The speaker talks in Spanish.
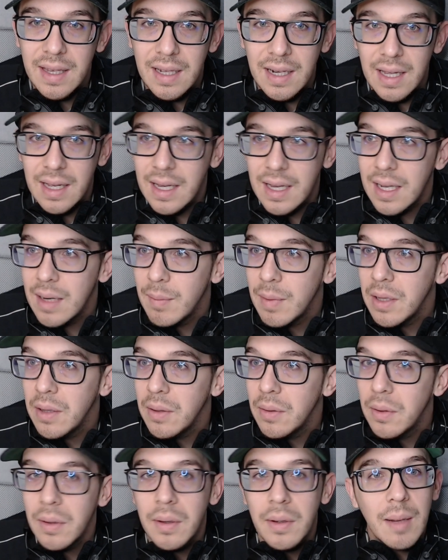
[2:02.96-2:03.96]
de la escala
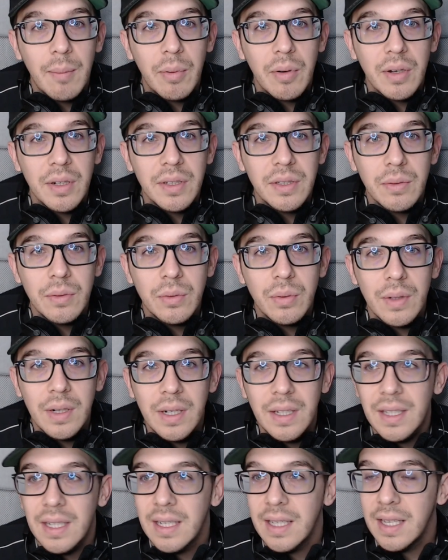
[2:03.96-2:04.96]
mayor y la progresión
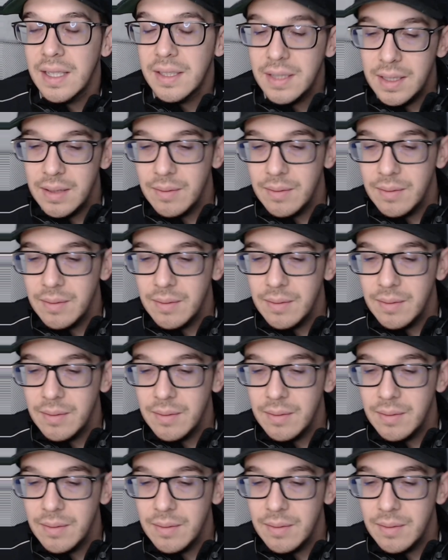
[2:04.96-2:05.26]
suena tal que